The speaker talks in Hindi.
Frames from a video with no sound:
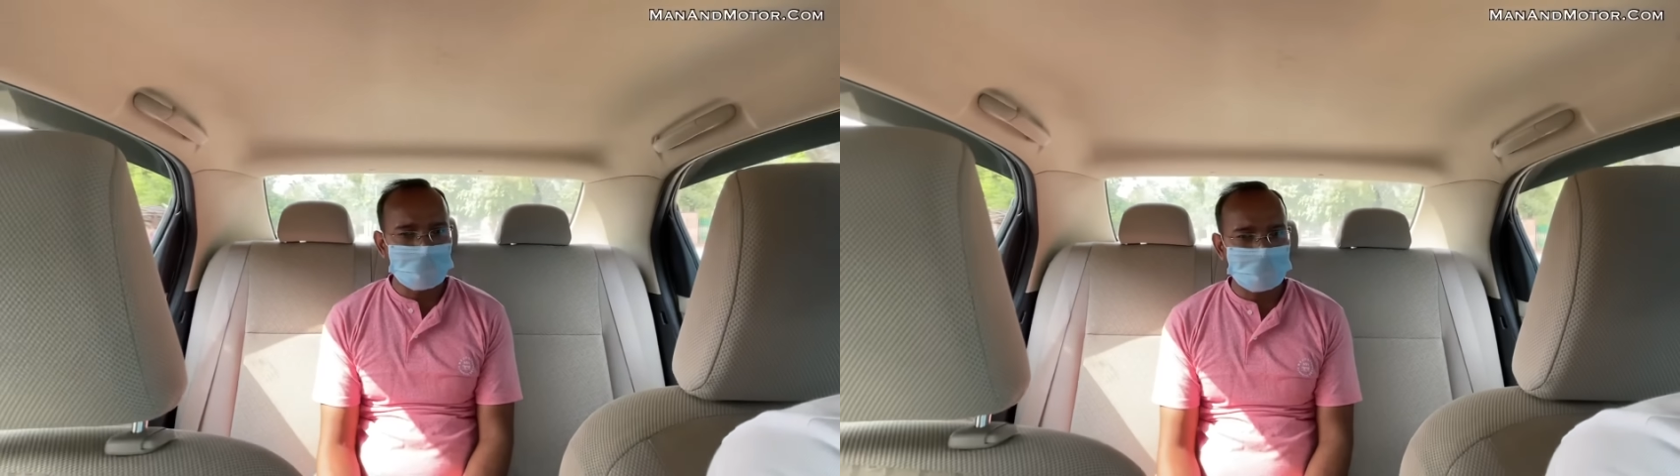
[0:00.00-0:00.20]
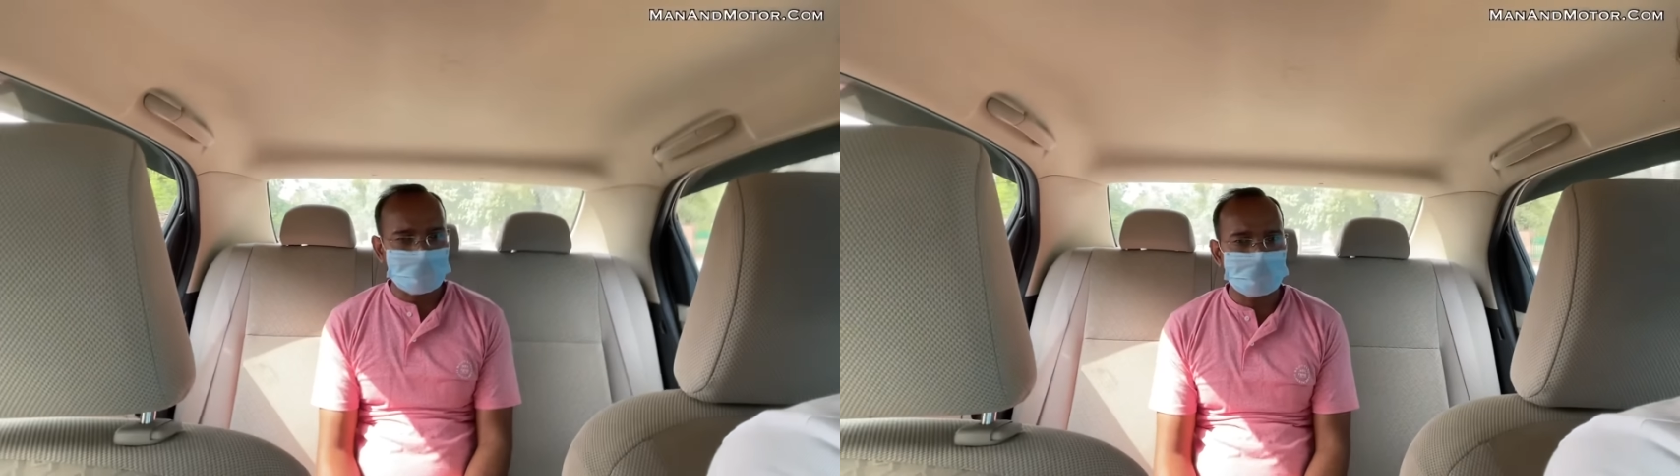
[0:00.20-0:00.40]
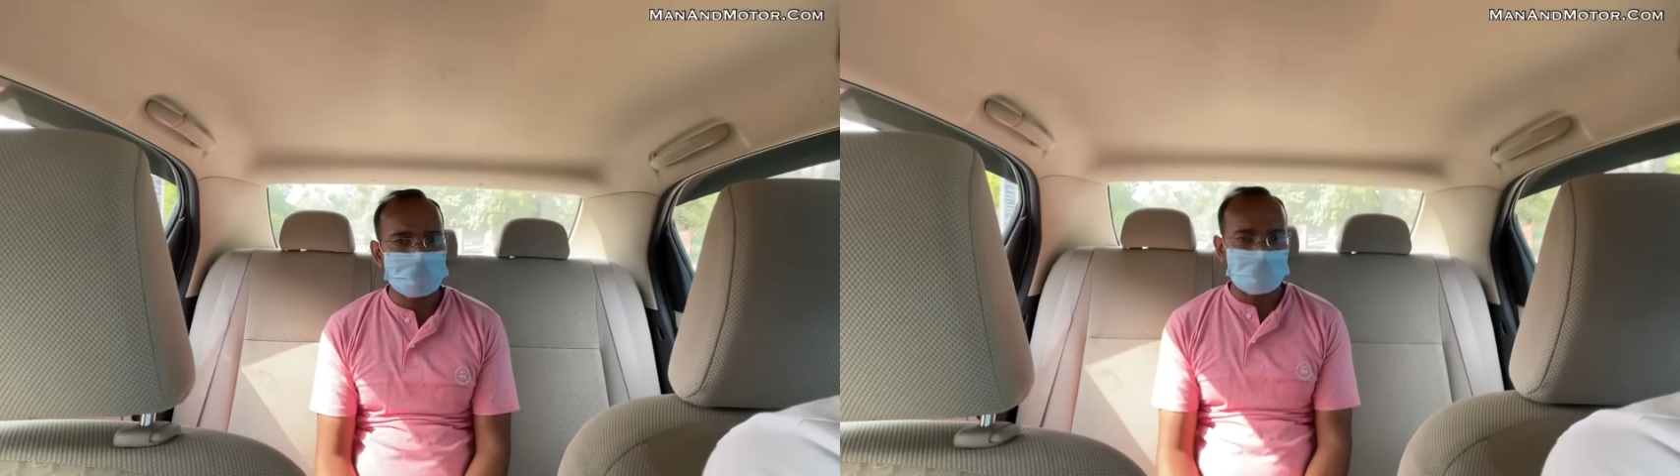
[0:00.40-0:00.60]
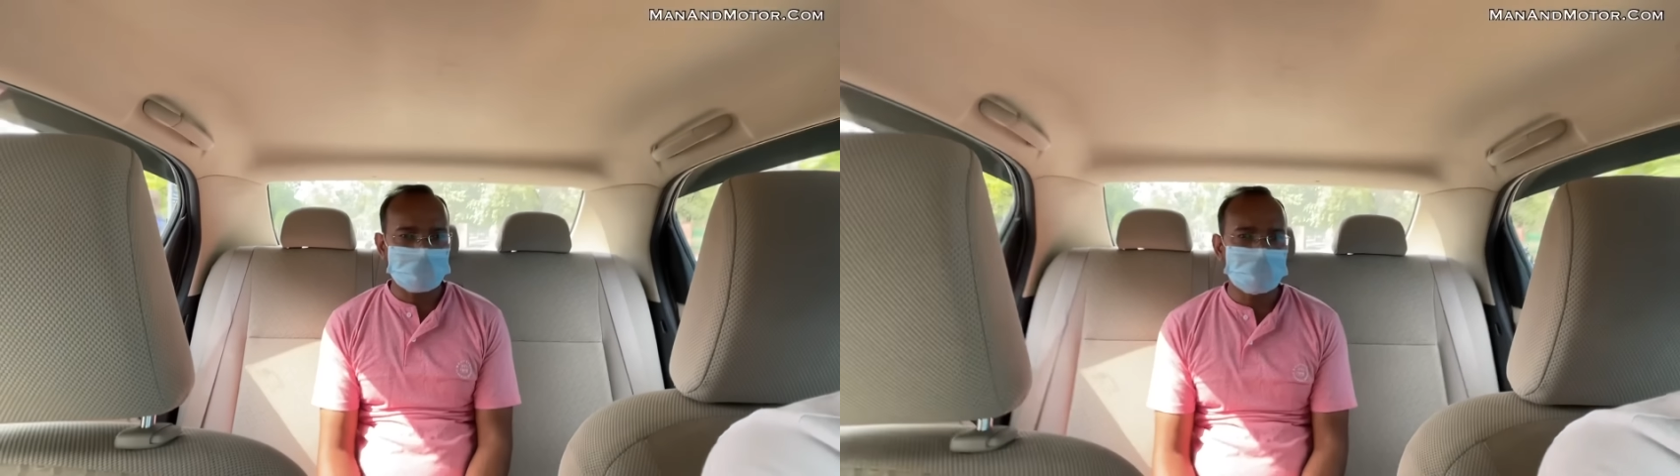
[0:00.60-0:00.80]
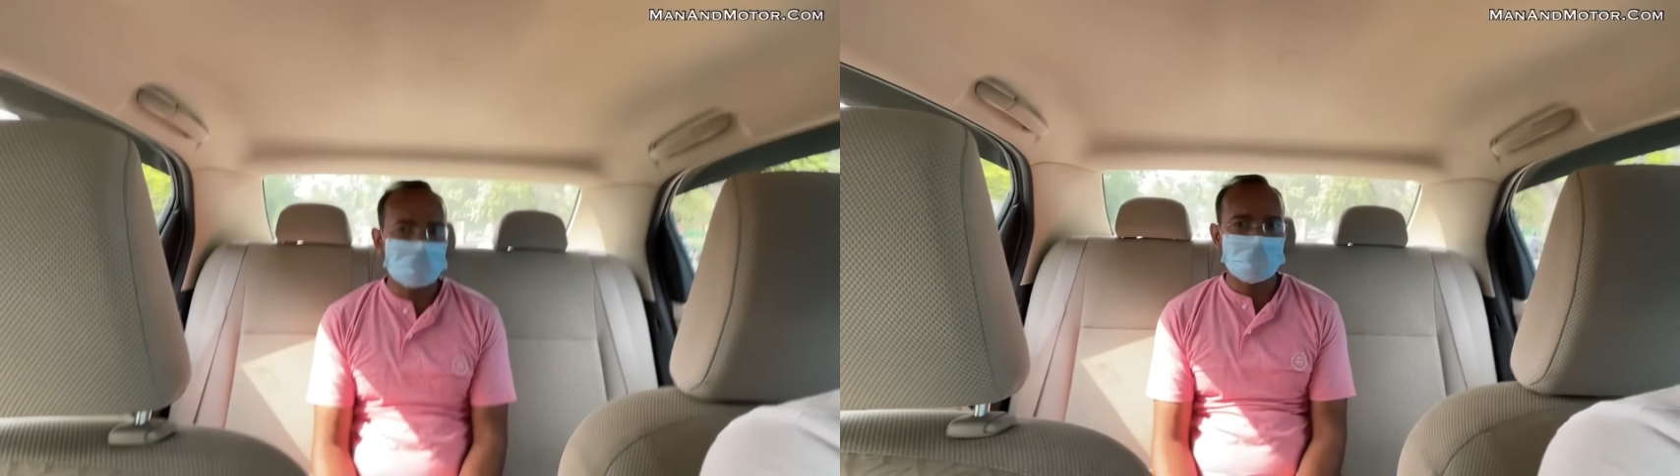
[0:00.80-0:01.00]
उनके पास कुछ आते
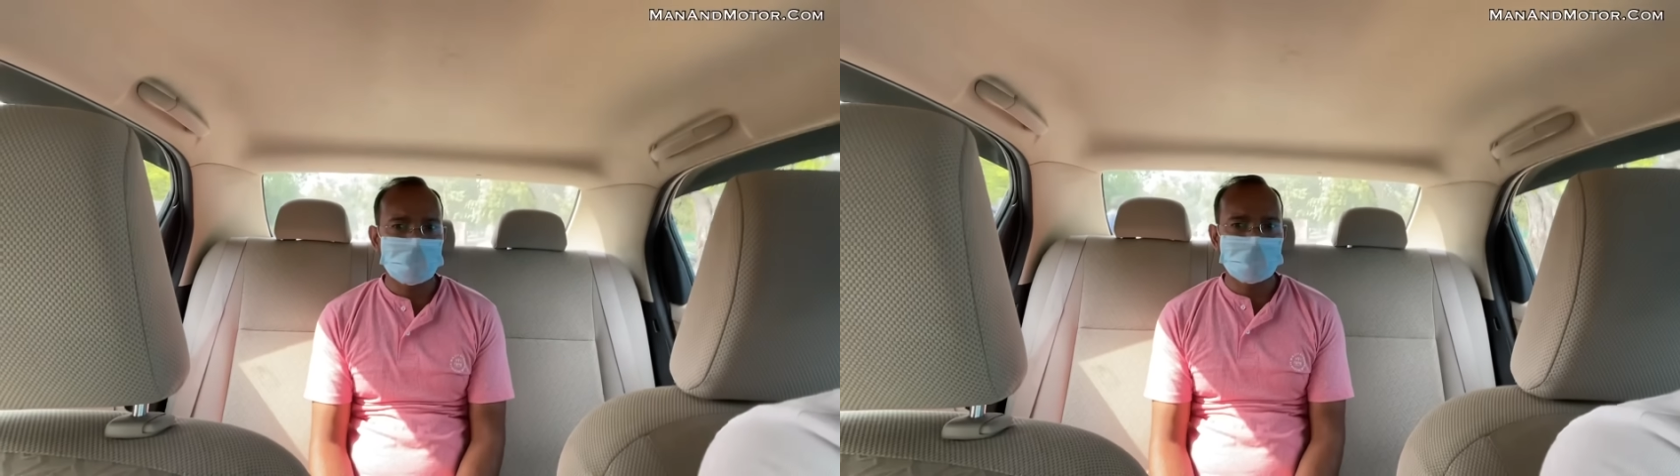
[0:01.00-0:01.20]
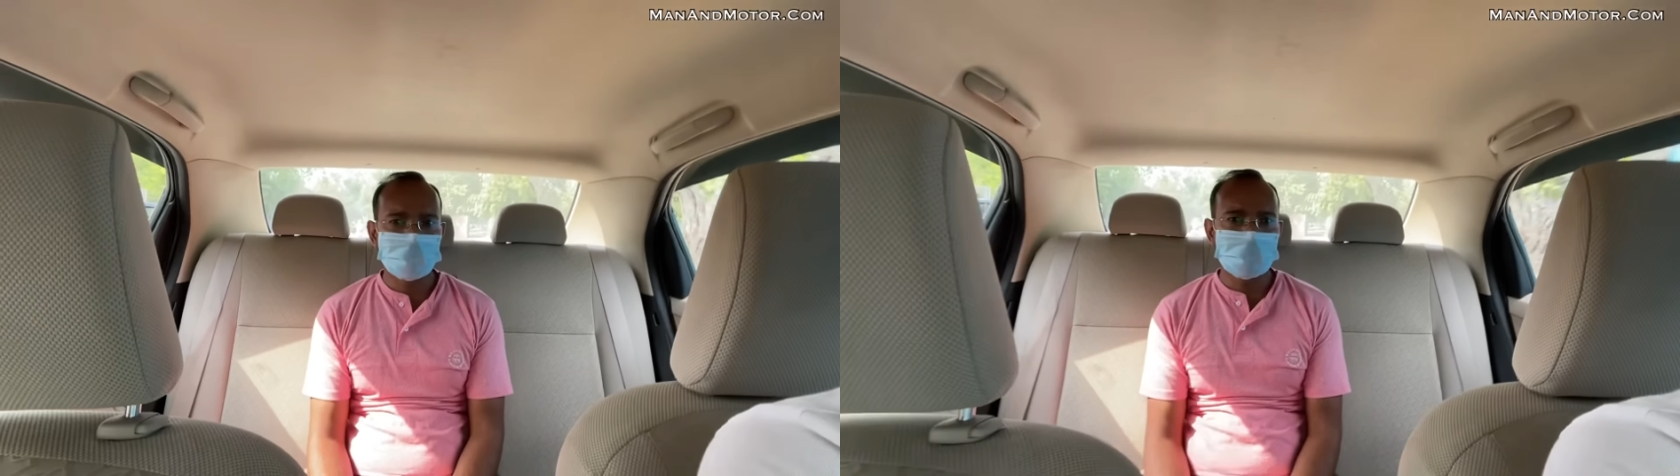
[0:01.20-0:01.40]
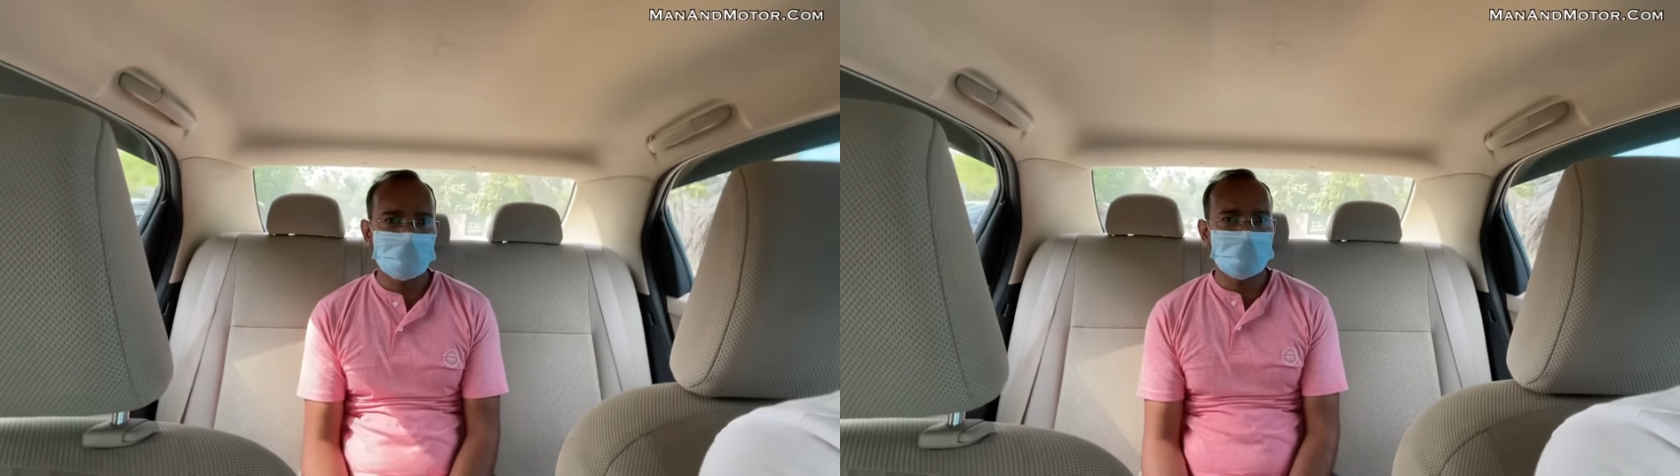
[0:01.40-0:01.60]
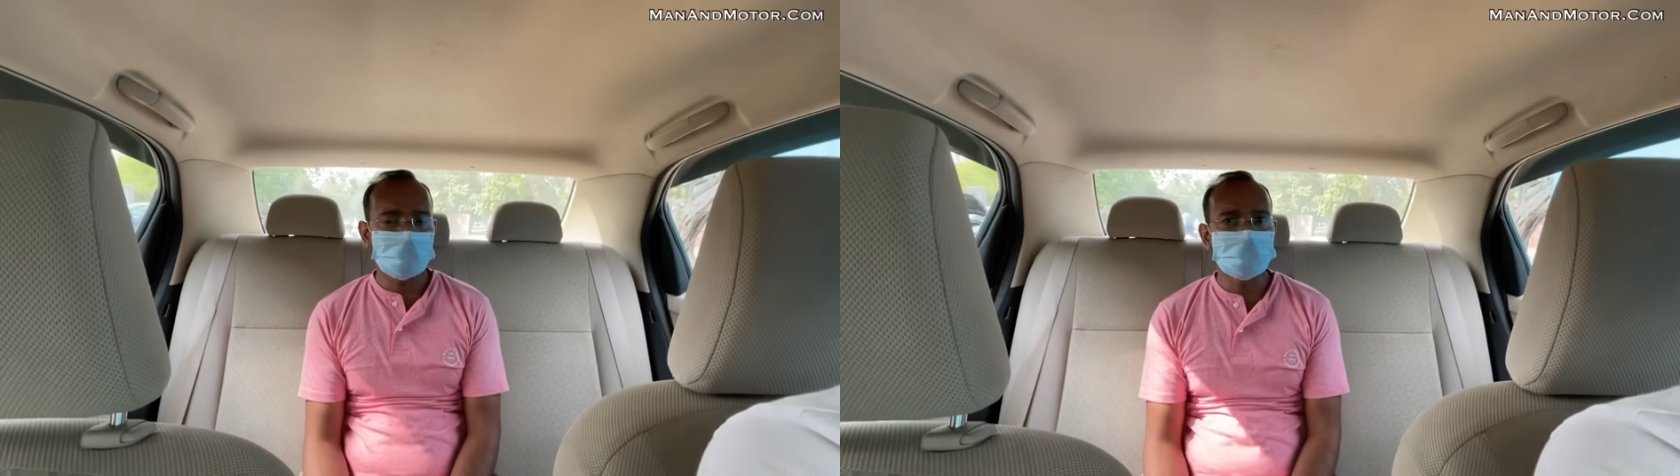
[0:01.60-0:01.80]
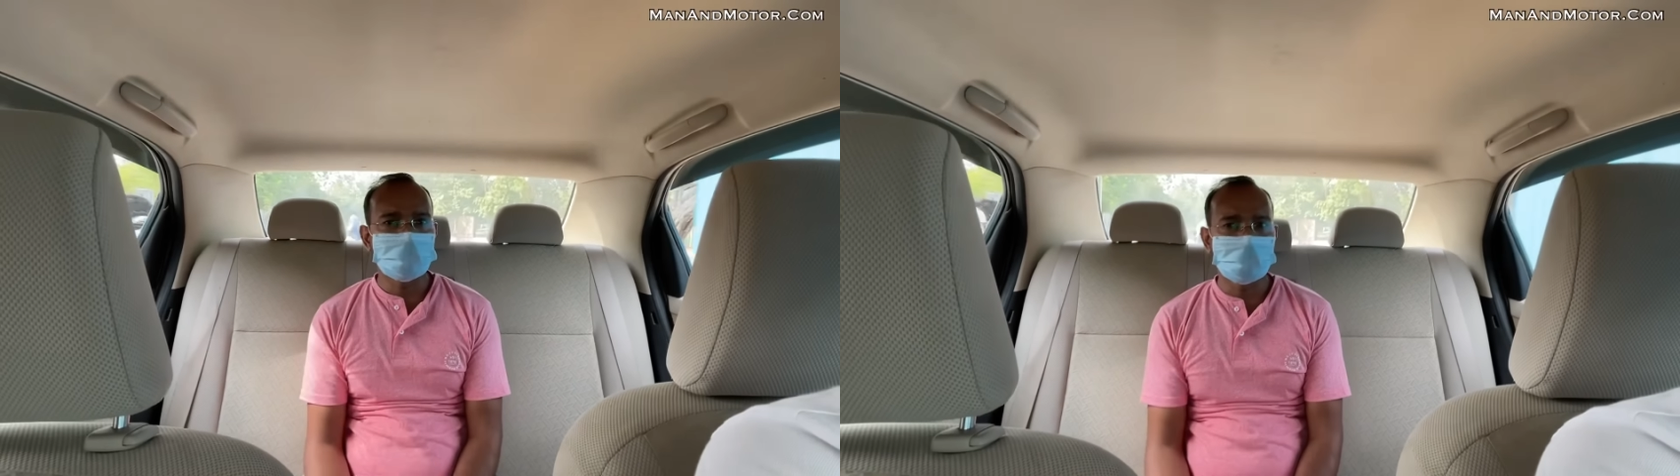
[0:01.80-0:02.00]
थे जो
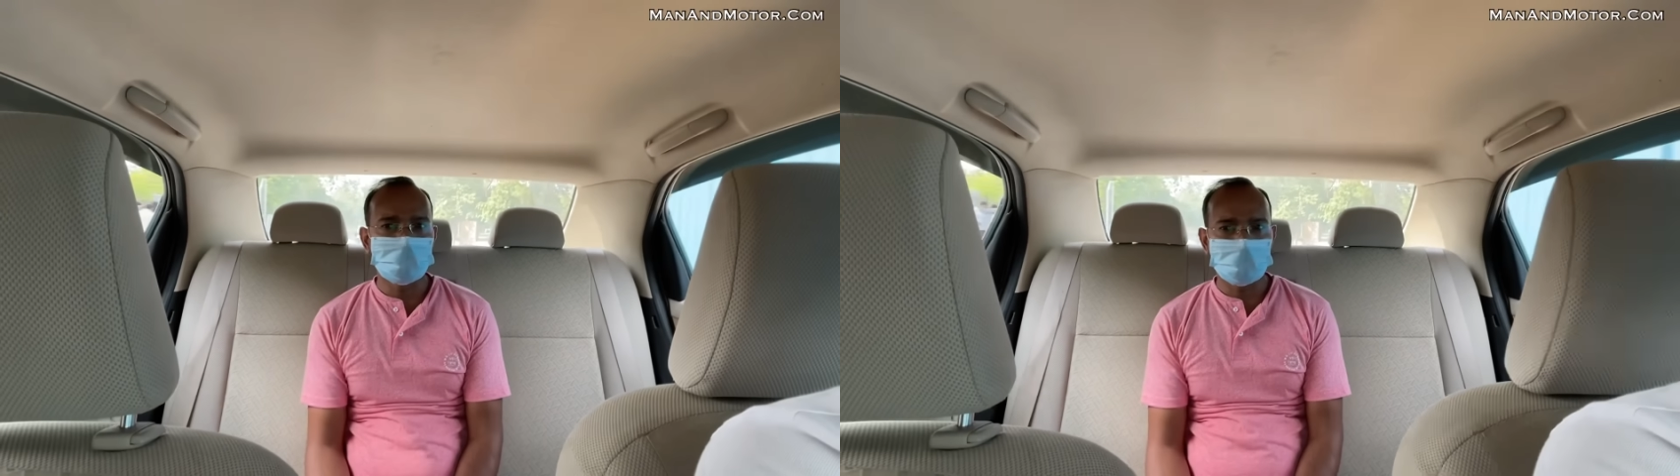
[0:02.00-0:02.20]
उनके जो